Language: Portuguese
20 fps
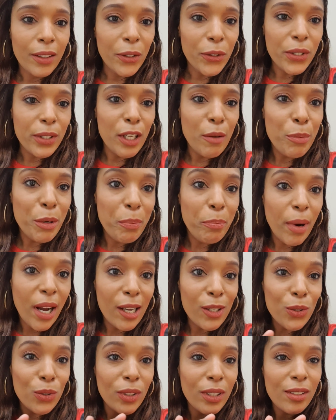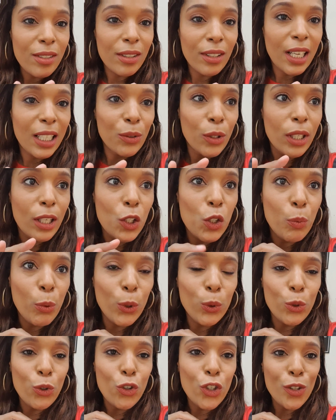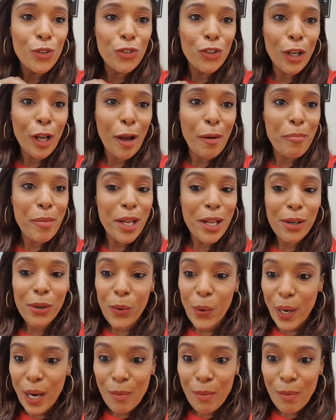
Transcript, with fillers: E eu sempre passo nesse lado aqui de produtinhos de cabelo,